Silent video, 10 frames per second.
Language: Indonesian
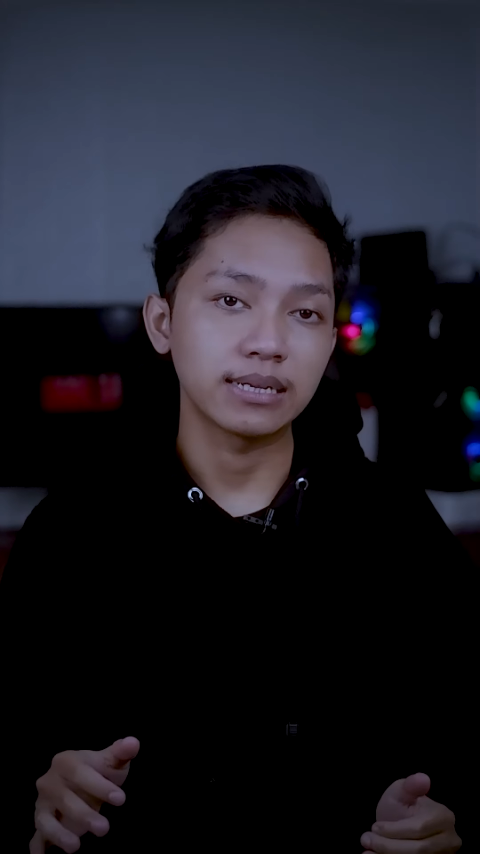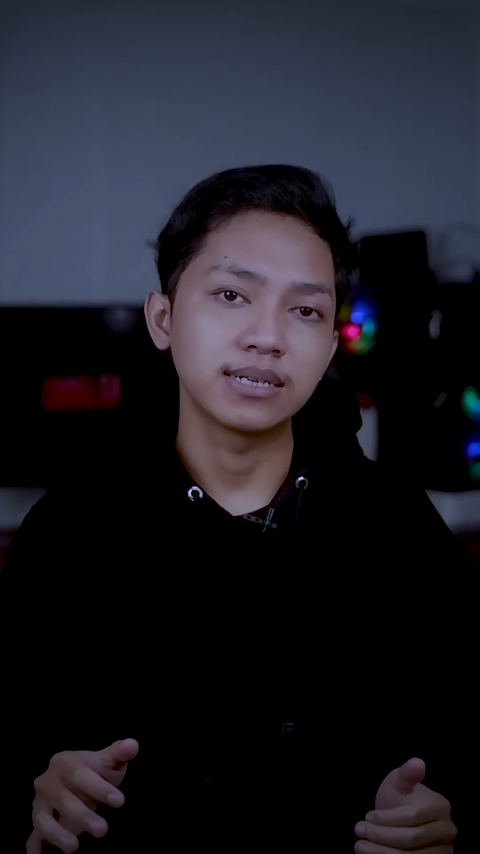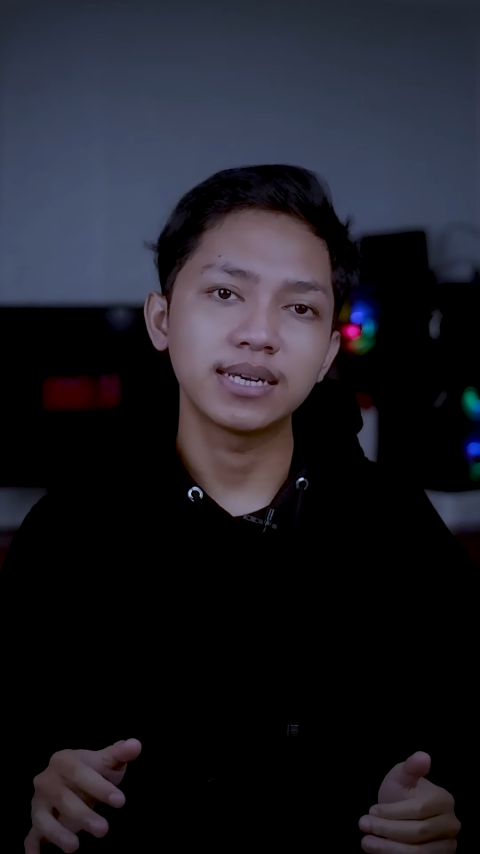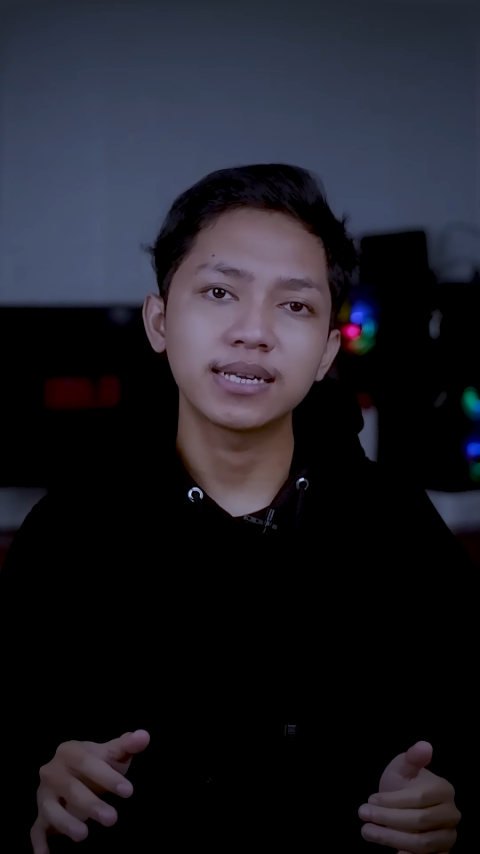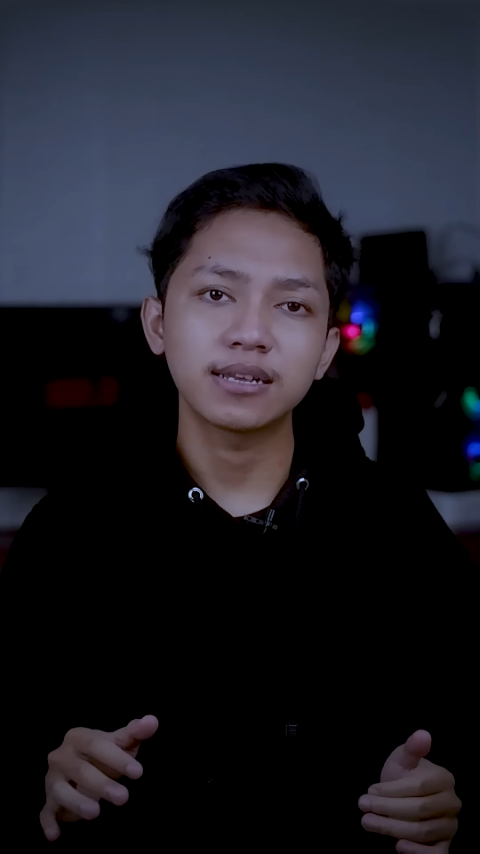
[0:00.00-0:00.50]
A.
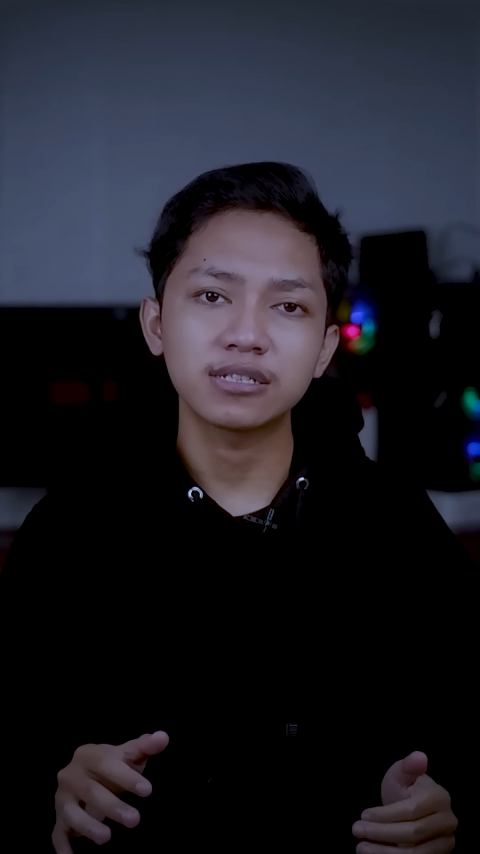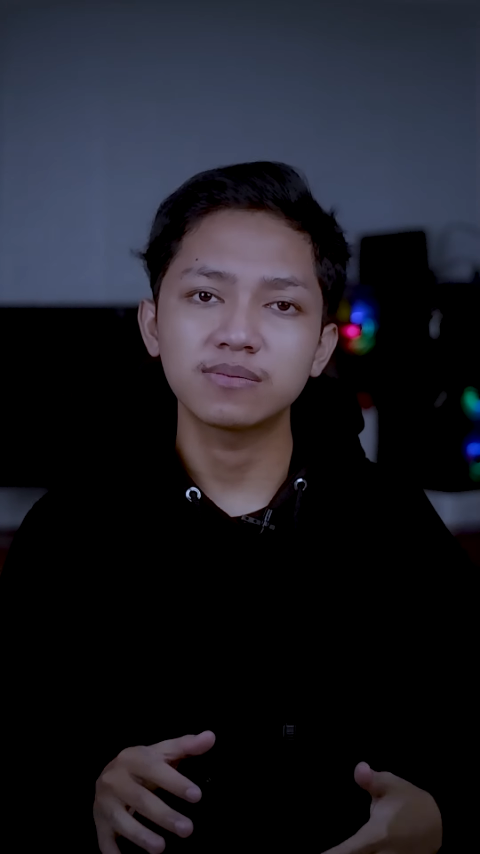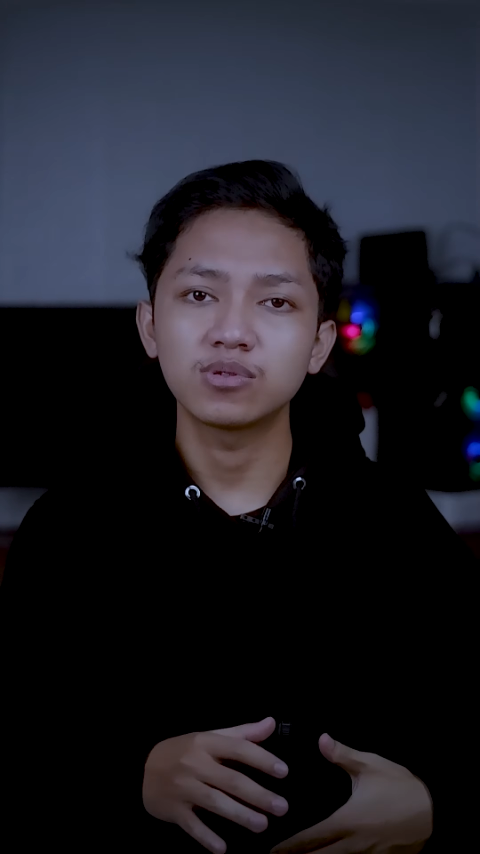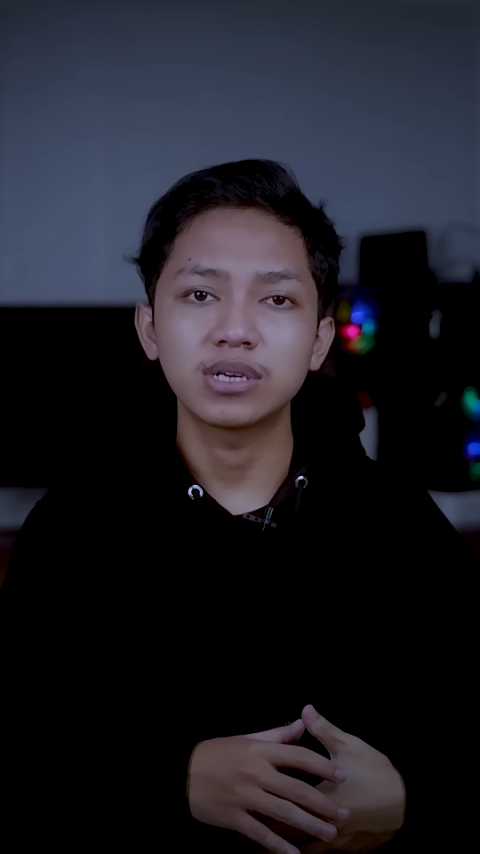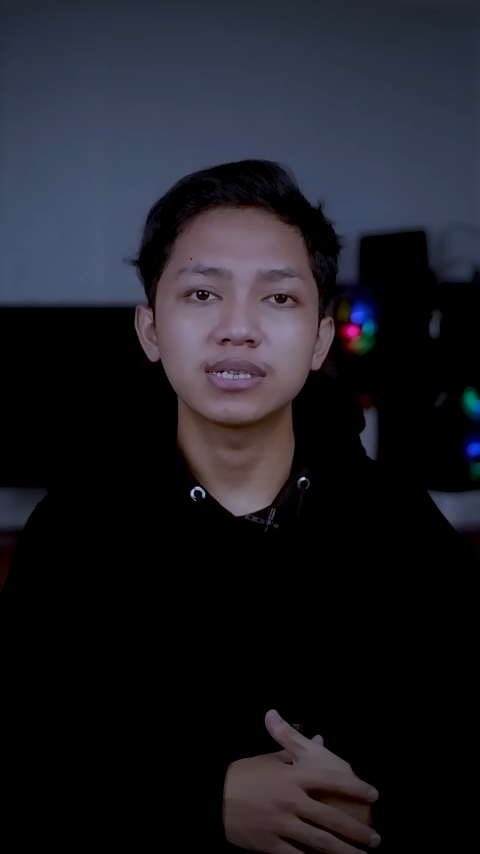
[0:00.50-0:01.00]
Jadi kita
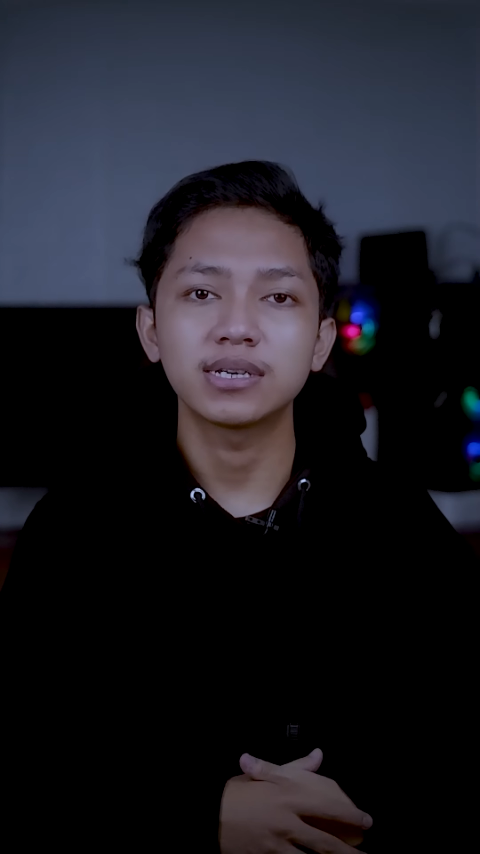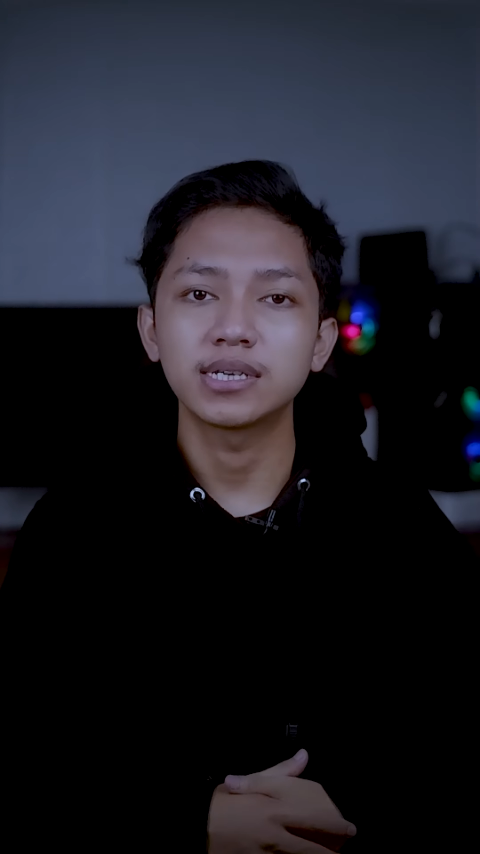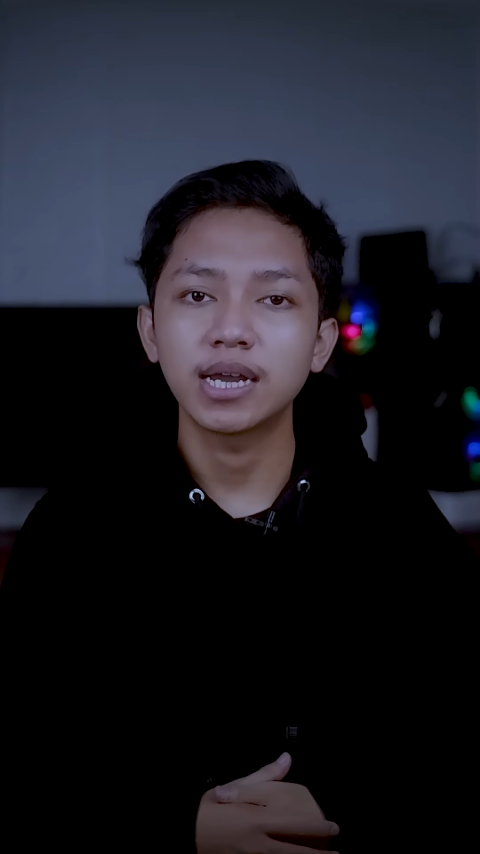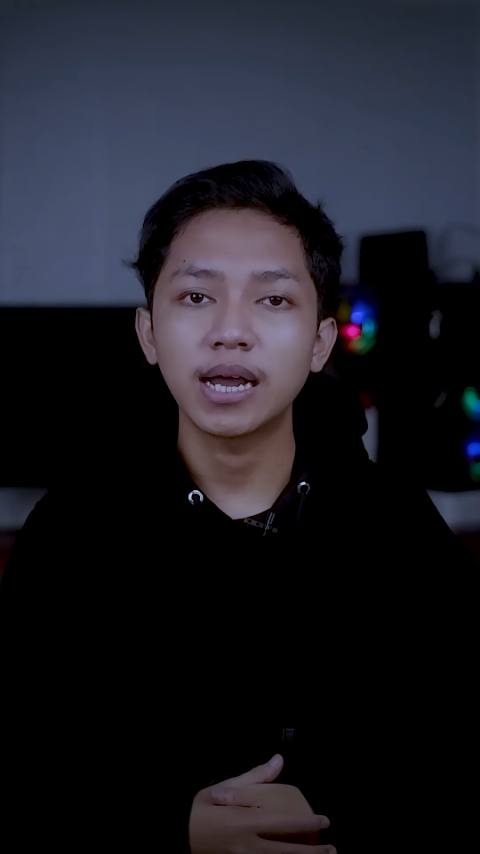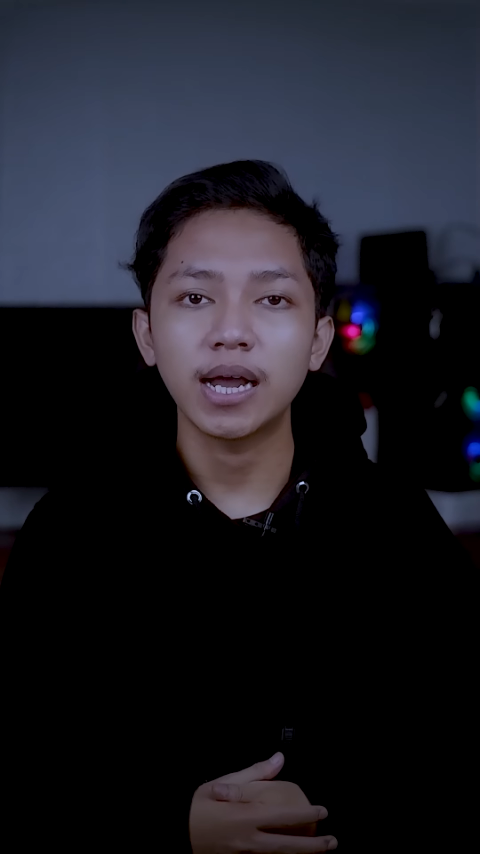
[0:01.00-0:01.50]
sebut saja
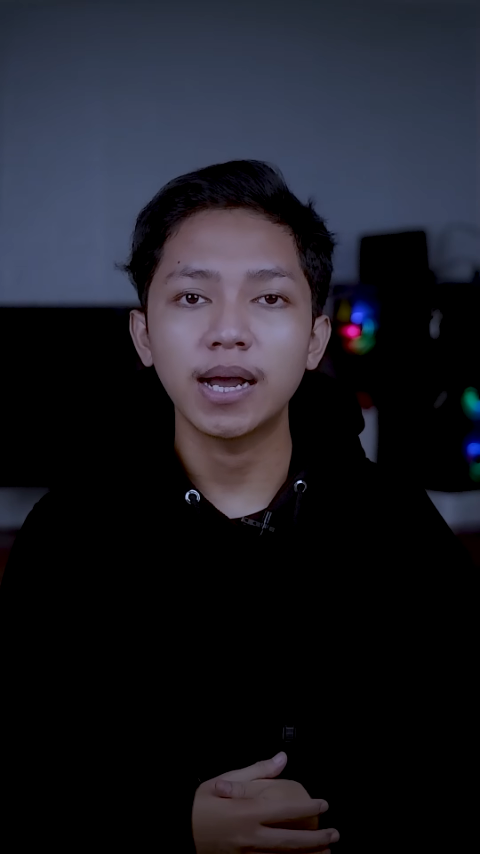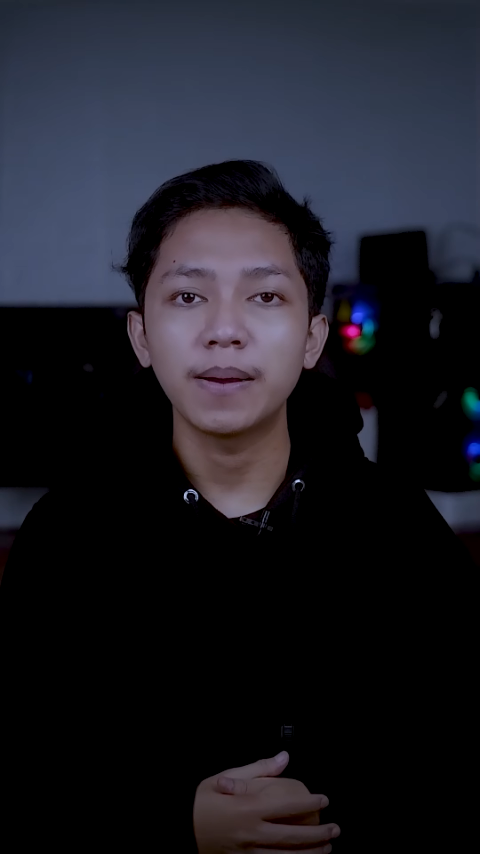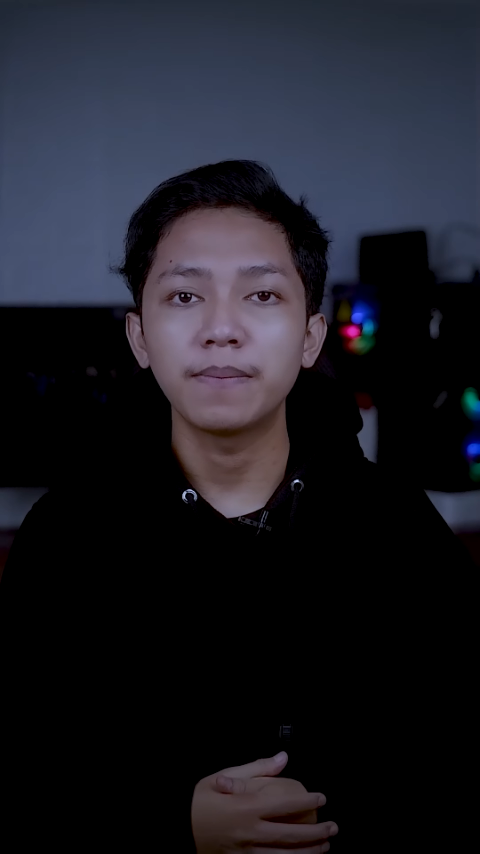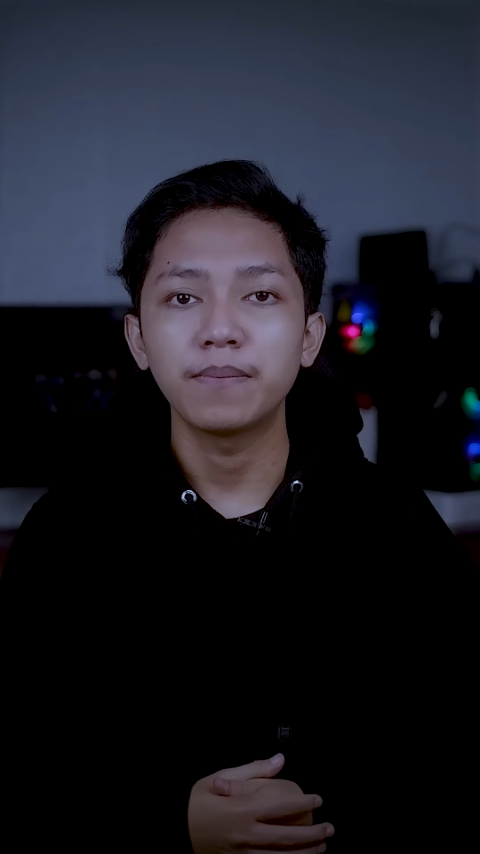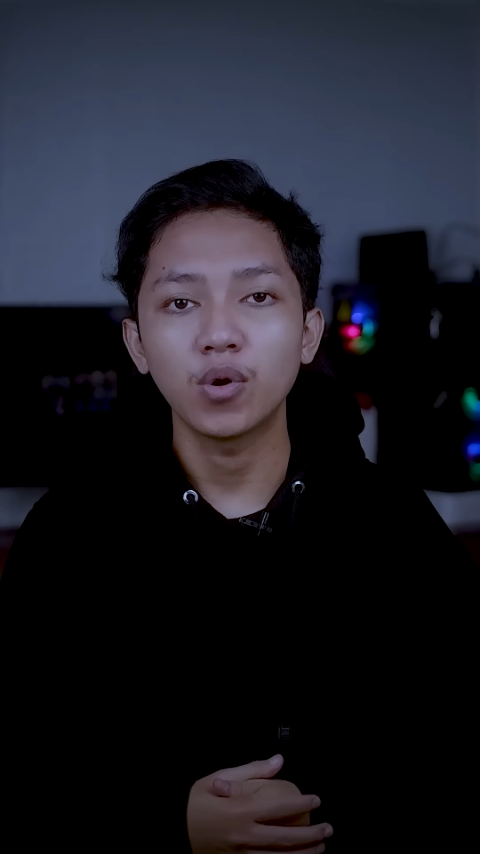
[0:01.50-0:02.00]
dia
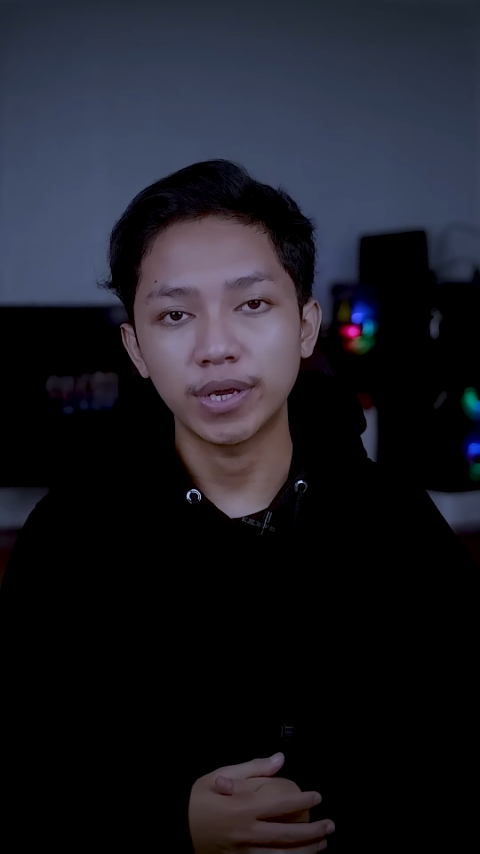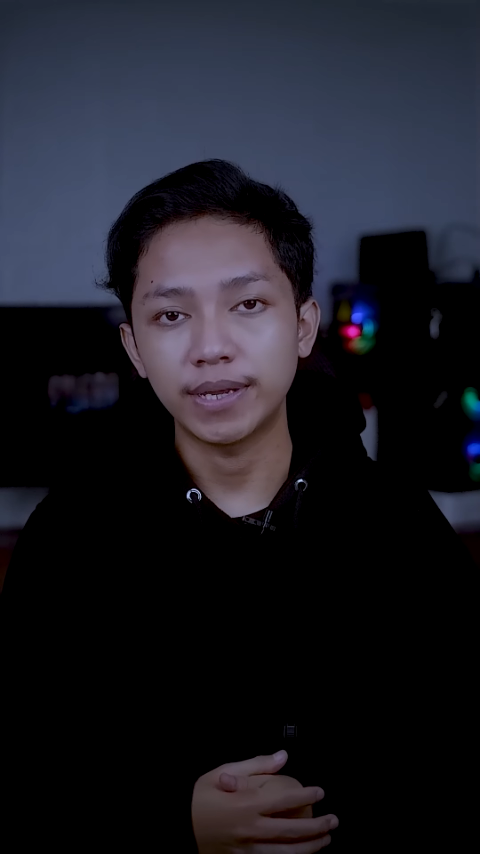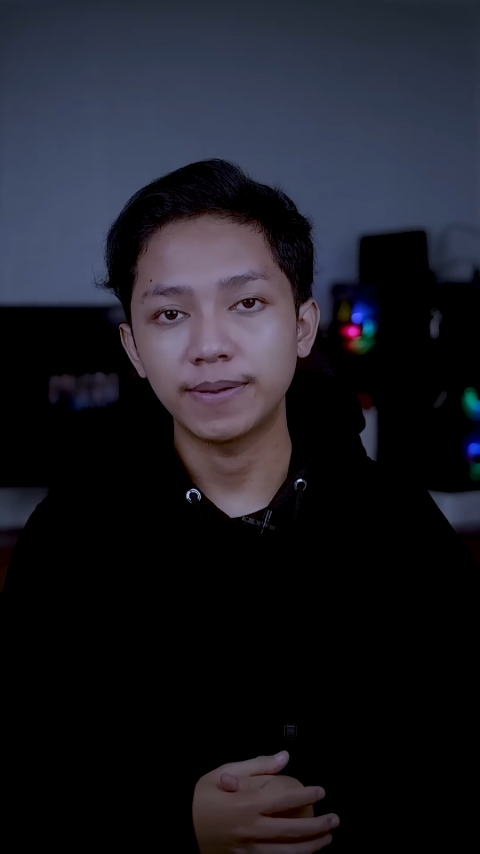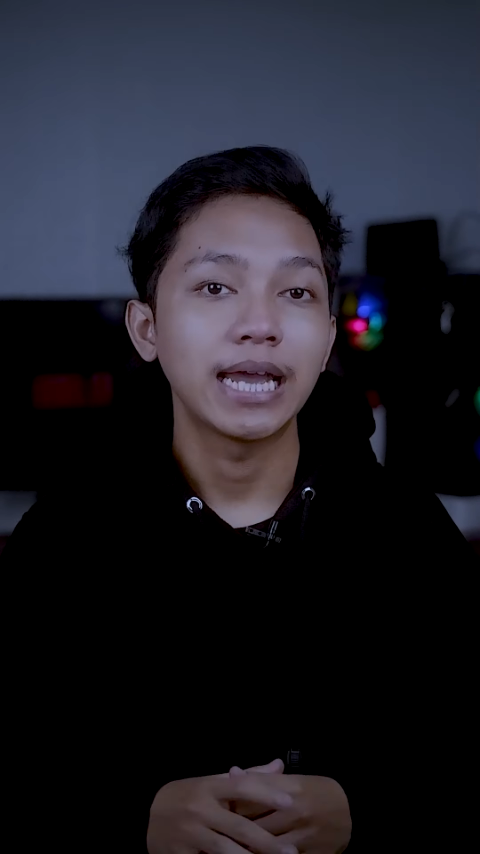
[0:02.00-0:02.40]
Amoy.